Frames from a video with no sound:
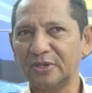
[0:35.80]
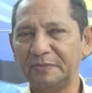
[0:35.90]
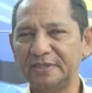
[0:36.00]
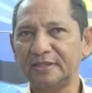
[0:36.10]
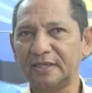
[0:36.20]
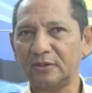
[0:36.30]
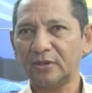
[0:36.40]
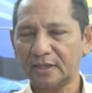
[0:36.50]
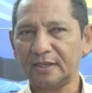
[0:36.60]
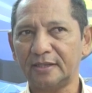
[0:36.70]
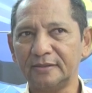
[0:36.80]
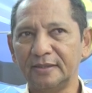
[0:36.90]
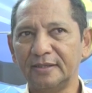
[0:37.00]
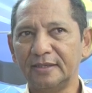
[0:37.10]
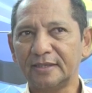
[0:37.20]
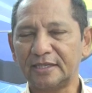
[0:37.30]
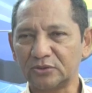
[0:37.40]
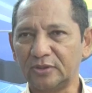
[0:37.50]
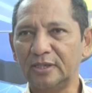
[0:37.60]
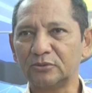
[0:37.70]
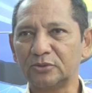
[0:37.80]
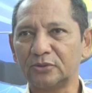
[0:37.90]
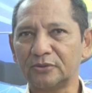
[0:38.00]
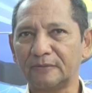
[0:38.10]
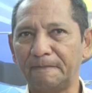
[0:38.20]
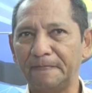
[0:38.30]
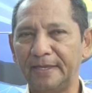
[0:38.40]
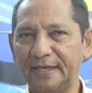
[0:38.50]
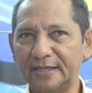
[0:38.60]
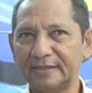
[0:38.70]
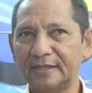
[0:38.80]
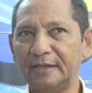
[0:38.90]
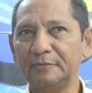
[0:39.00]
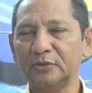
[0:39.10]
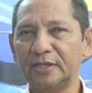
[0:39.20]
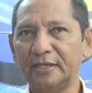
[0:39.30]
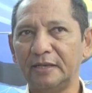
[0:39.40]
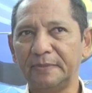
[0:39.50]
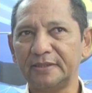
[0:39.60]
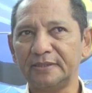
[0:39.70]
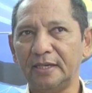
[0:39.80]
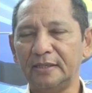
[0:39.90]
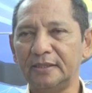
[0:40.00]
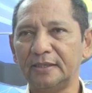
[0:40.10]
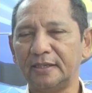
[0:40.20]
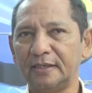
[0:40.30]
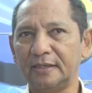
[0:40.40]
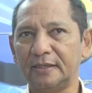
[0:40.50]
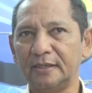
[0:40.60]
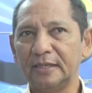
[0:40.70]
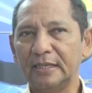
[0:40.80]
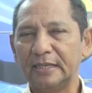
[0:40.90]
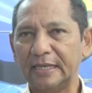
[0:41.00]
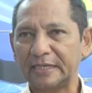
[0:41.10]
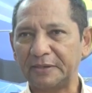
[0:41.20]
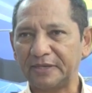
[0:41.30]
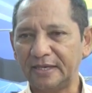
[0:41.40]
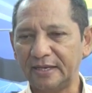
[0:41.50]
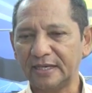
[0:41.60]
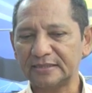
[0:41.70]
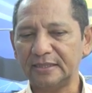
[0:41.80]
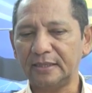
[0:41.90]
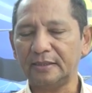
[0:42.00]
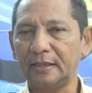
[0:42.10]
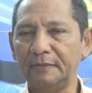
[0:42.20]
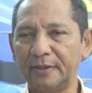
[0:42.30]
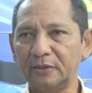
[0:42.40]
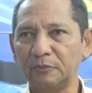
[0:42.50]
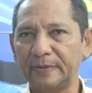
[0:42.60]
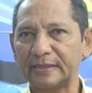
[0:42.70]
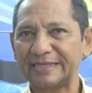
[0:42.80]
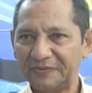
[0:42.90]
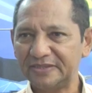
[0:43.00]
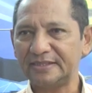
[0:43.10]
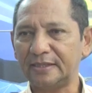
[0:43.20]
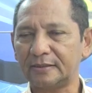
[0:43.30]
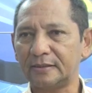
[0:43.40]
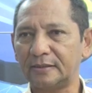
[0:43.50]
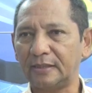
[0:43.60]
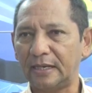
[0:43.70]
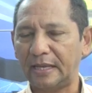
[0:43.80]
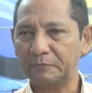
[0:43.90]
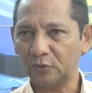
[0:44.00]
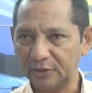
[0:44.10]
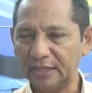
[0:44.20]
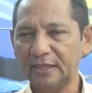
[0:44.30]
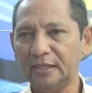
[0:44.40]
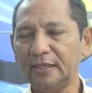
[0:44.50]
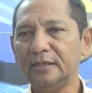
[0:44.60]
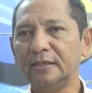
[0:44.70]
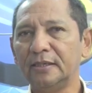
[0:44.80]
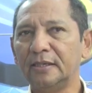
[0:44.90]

solamente quiero aclarar que soy el autor de estas monedas de Patillal y que las que quieren hacer en Valledupar deben ser las monedas de